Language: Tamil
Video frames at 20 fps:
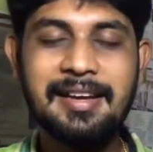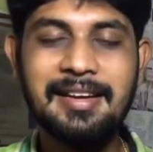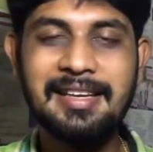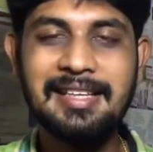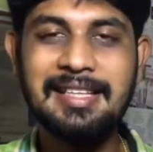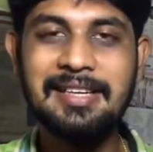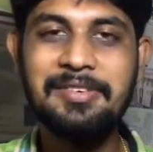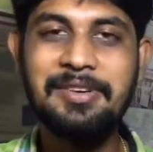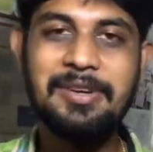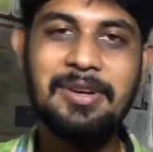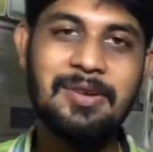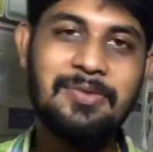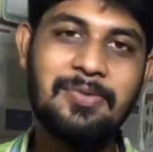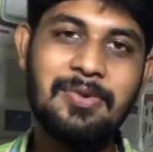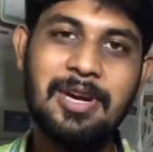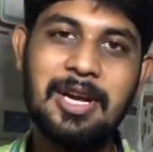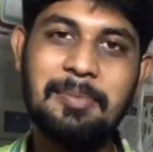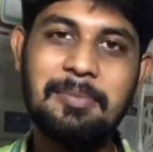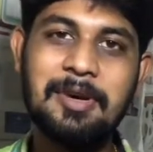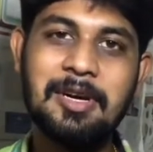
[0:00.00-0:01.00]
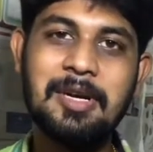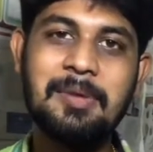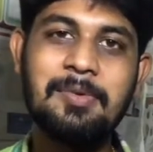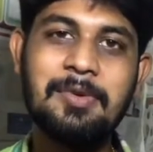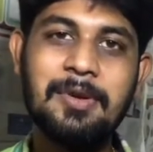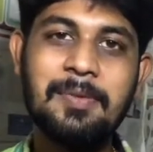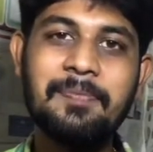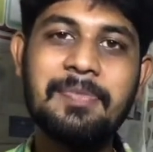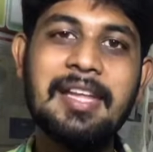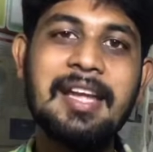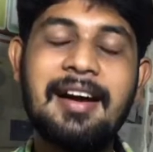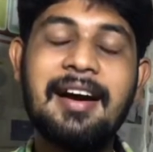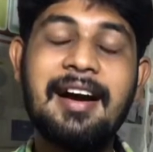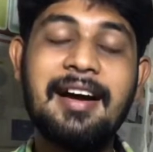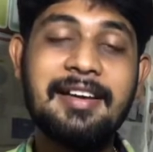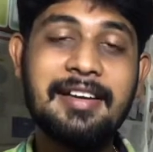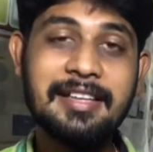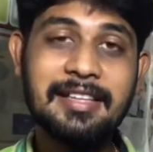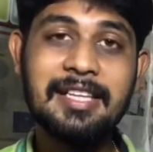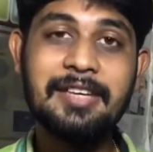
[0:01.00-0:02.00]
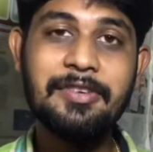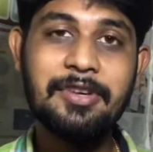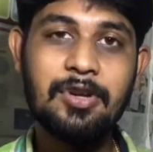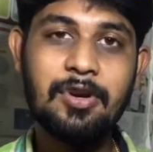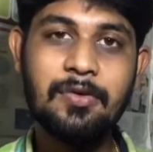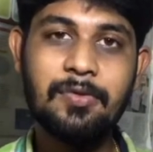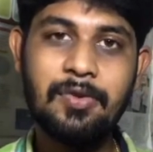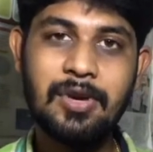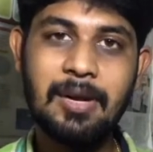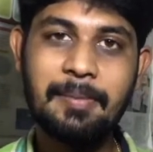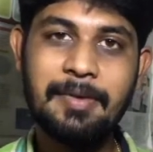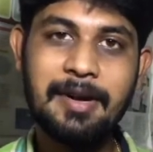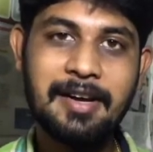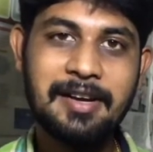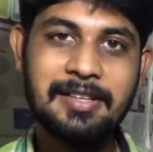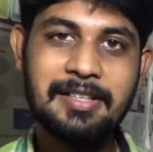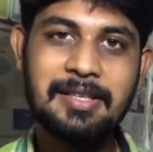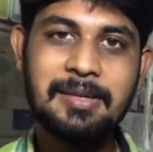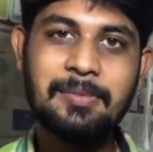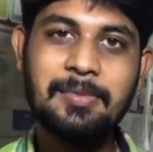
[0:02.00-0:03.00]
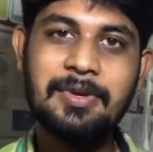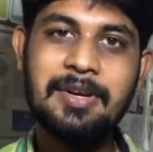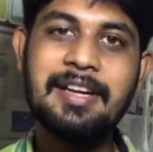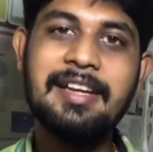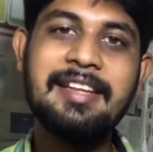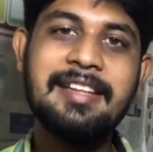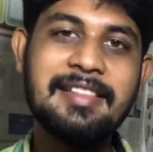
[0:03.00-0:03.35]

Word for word: இந்த வீடியோவில் ஃபுல்லாக பார்க்க போகிறோம் அண்ட் இந்த வீடியோவை ஃபுல்லாக பார்க்கறதுக்கு முன்னாடி